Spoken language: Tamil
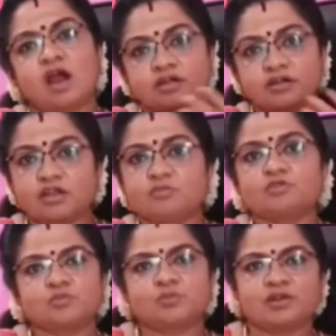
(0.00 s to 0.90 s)
ஆண்களும்
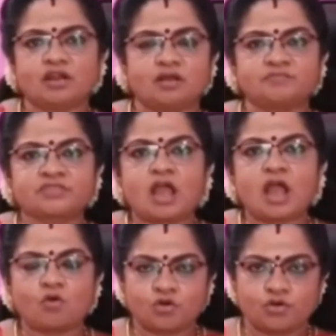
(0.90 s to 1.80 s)
யூஸ் பண்ணலாம்
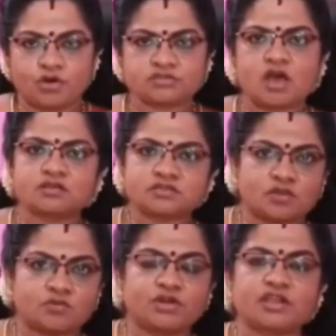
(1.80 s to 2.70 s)
அவங்களோட
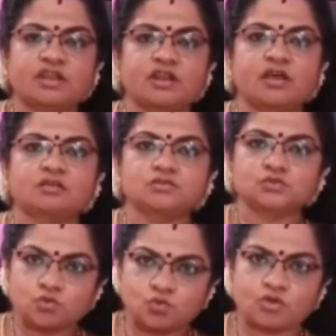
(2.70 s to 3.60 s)
சாக்ஸில் ஒட்டிக்கலாம்
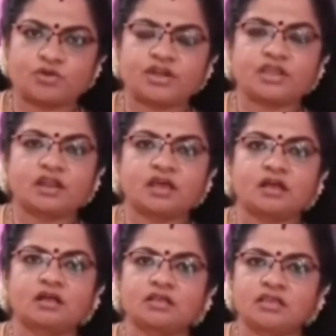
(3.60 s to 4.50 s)
ஷூவில்
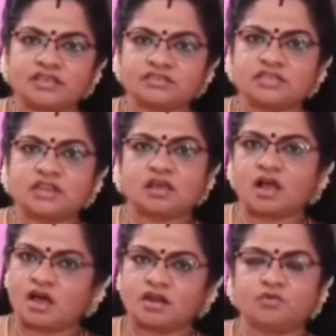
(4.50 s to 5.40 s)
ஒட்டிக்கலாம் ஏசியில்
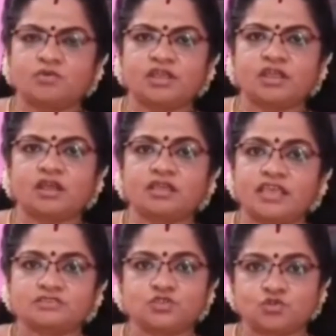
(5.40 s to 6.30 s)
காரில் ஒட்டிக்கலாம்
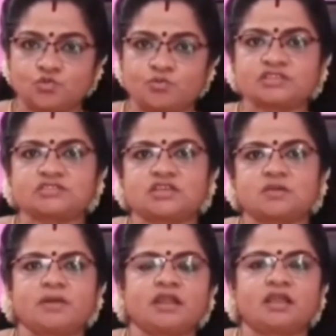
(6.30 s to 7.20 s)
ஏசி ரூமில்
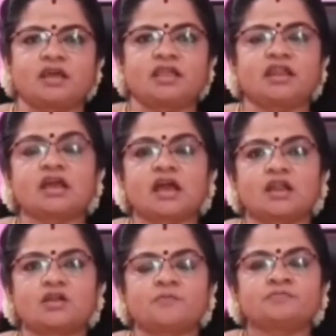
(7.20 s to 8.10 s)
ஸ்டிக் பண்ணிக்கலாம் என்ன
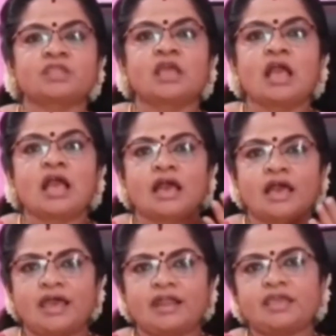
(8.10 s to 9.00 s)
காரணம்
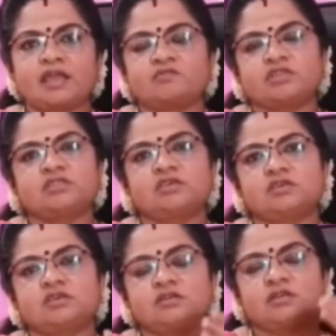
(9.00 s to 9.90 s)
ஆனையான் வந்து
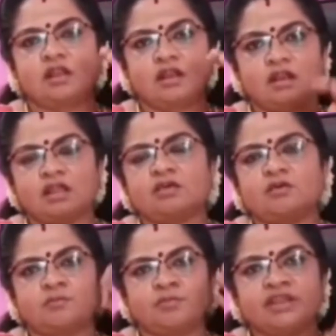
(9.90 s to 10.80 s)
நல்லா
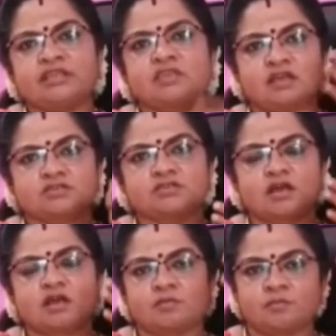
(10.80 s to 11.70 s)
ப்ரீத்
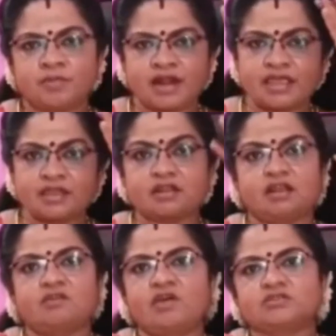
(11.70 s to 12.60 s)
ஆச்சுன்னா பிரெயின்
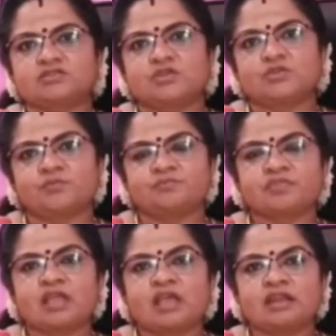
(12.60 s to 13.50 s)
நல்லா வேலை செய்யும்
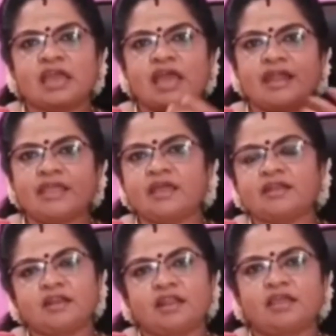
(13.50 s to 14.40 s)
நீங்கள்
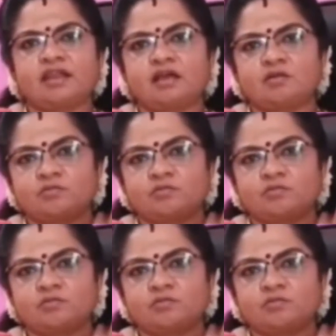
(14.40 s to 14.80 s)
ஆனையான் இல்லைன்னா